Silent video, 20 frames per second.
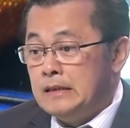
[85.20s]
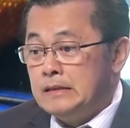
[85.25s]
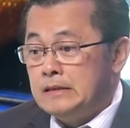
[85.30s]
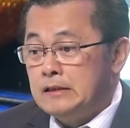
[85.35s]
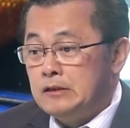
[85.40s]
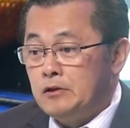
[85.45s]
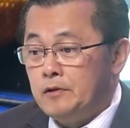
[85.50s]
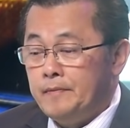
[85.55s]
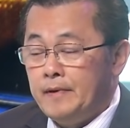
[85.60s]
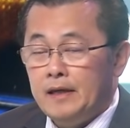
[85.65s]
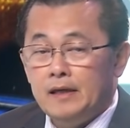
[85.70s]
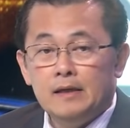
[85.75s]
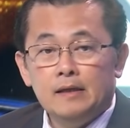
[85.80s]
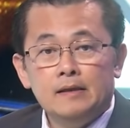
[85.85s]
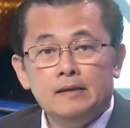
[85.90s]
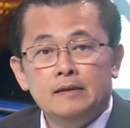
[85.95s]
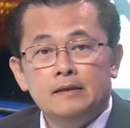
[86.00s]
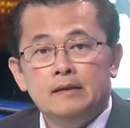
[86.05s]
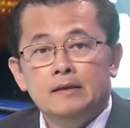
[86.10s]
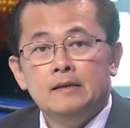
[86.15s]
Thưa quý vị,
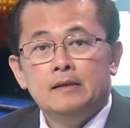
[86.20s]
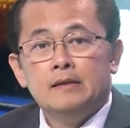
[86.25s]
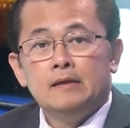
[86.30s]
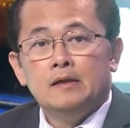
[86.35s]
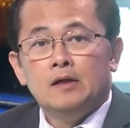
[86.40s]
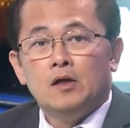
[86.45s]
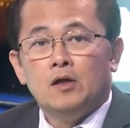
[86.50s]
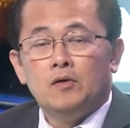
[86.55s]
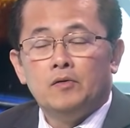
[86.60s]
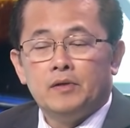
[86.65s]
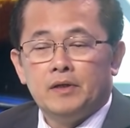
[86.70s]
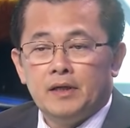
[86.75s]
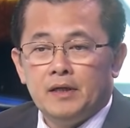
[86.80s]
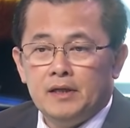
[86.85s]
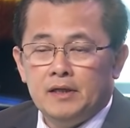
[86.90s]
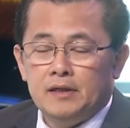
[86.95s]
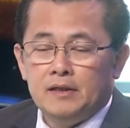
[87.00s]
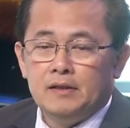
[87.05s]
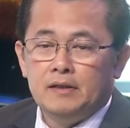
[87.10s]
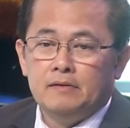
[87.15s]
hội
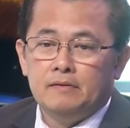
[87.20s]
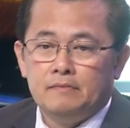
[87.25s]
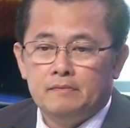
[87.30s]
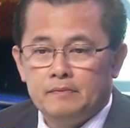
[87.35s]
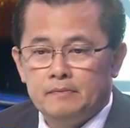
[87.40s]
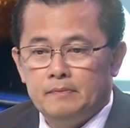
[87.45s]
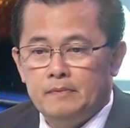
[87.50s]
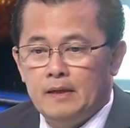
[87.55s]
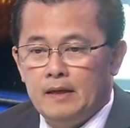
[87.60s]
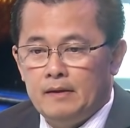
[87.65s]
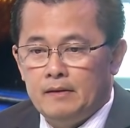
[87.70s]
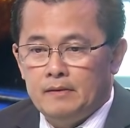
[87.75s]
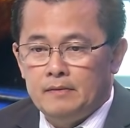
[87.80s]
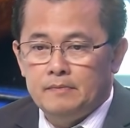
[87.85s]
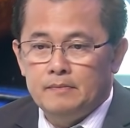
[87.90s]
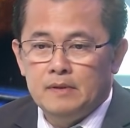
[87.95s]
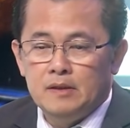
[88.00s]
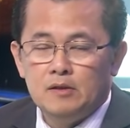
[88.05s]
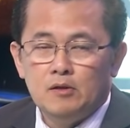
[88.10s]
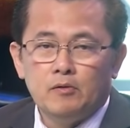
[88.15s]
nghị về
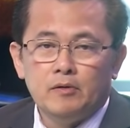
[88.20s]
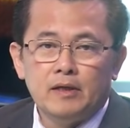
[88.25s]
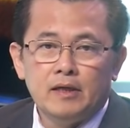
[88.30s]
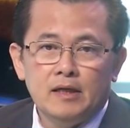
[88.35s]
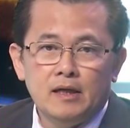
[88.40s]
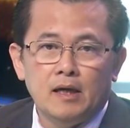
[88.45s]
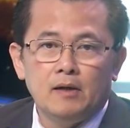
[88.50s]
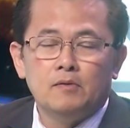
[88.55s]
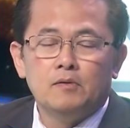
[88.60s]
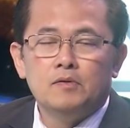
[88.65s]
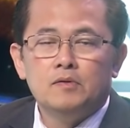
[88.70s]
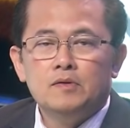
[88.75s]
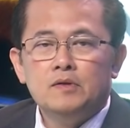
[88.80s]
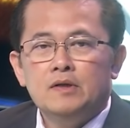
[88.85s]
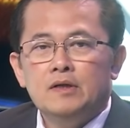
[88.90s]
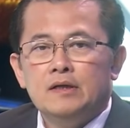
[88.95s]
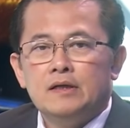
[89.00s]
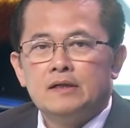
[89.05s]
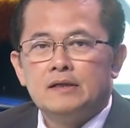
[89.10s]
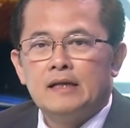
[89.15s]
biến đổi khí hậu
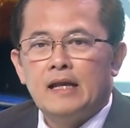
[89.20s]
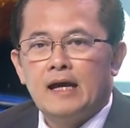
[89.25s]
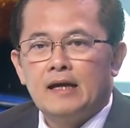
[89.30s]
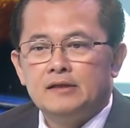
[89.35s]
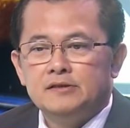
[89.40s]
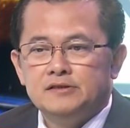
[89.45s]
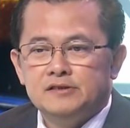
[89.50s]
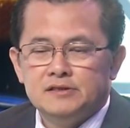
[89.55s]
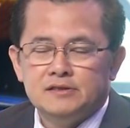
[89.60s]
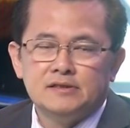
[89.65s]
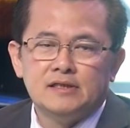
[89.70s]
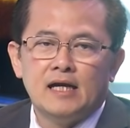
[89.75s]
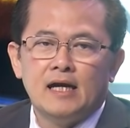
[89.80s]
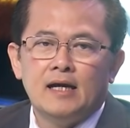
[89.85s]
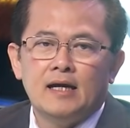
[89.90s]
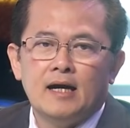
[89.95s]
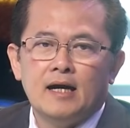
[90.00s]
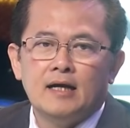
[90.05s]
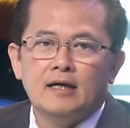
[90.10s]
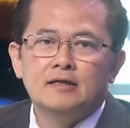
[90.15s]
đang diễn
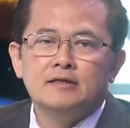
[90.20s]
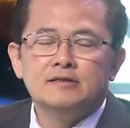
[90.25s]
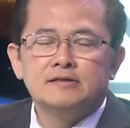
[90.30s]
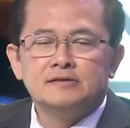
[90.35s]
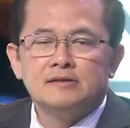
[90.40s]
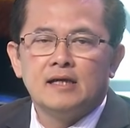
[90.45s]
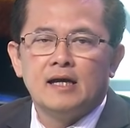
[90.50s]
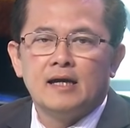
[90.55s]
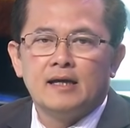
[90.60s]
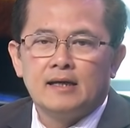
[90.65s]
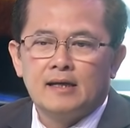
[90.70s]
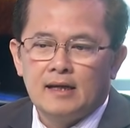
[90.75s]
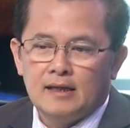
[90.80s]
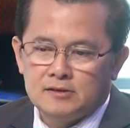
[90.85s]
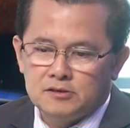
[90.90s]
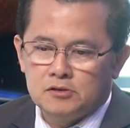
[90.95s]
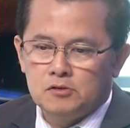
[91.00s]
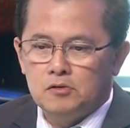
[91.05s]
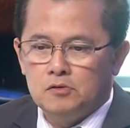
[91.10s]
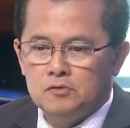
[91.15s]
ra ở tại
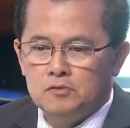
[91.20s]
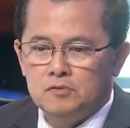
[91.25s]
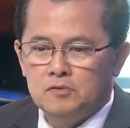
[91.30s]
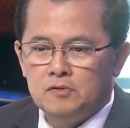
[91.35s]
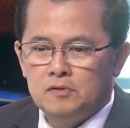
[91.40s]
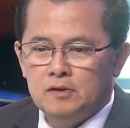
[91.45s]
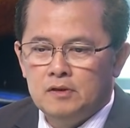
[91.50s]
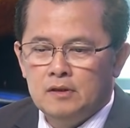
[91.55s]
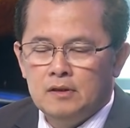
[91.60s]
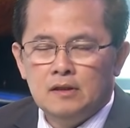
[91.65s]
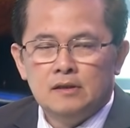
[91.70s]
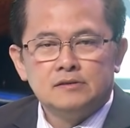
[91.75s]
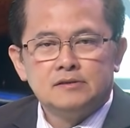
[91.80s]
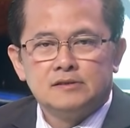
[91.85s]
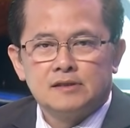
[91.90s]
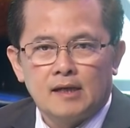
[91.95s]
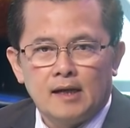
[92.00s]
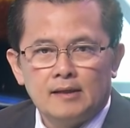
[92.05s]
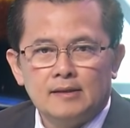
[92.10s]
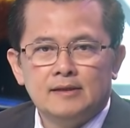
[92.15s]
Glasgow,
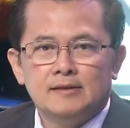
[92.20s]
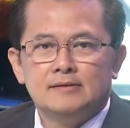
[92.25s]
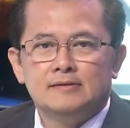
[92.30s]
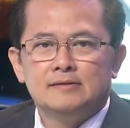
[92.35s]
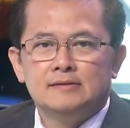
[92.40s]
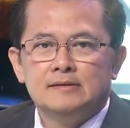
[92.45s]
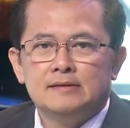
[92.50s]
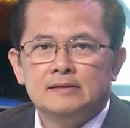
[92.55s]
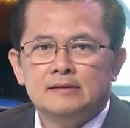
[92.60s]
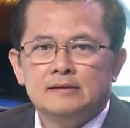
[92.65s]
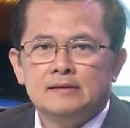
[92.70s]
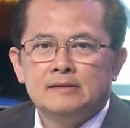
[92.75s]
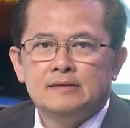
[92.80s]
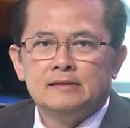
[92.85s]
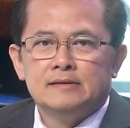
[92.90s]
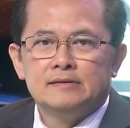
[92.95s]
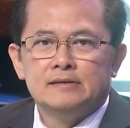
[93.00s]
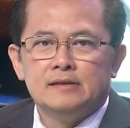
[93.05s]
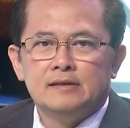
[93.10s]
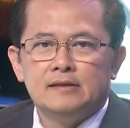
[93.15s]
Scotland.
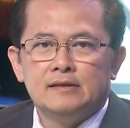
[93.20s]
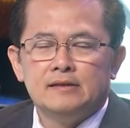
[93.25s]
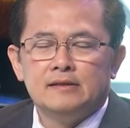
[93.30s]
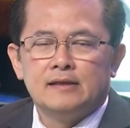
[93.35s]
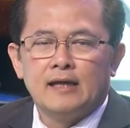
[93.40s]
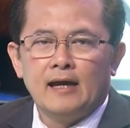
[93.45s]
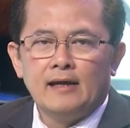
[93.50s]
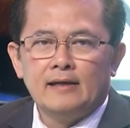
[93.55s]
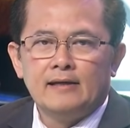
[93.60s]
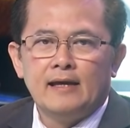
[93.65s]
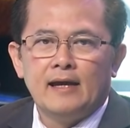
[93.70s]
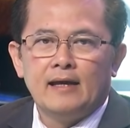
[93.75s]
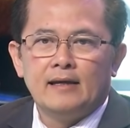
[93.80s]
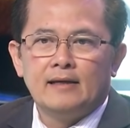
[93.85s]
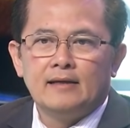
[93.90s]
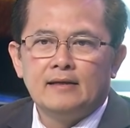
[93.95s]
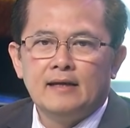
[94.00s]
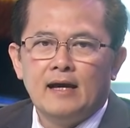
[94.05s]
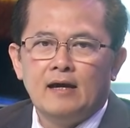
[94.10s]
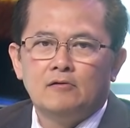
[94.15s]
Thì các nhà
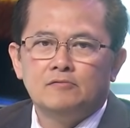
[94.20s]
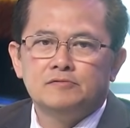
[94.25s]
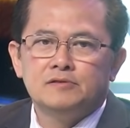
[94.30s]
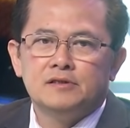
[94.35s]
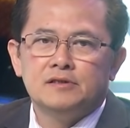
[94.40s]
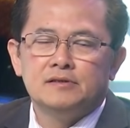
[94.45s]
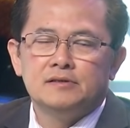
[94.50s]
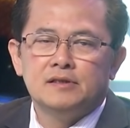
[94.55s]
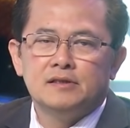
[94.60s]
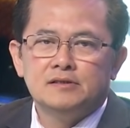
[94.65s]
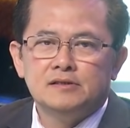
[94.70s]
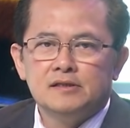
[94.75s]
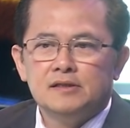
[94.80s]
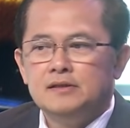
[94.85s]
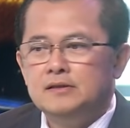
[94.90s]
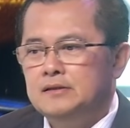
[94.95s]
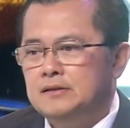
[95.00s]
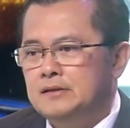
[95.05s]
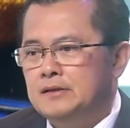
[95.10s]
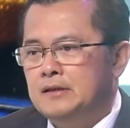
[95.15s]
lãnh đạo trên thế
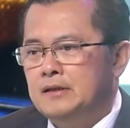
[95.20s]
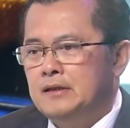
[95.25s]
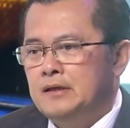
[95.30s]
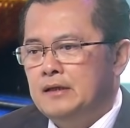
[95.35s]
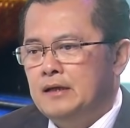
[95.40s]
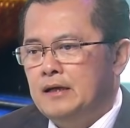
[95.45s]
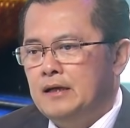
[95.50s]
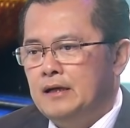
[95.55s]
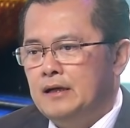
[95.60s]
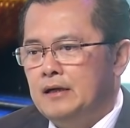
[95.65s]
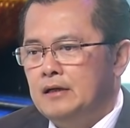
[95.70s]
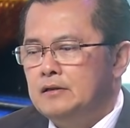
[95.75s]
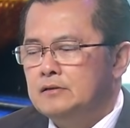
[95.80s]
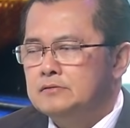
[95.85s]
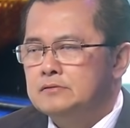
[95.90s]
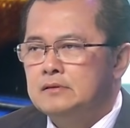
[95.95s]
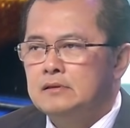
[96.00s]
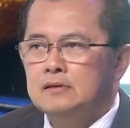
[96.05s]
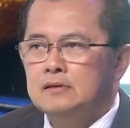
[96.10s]
giới uh, ờ,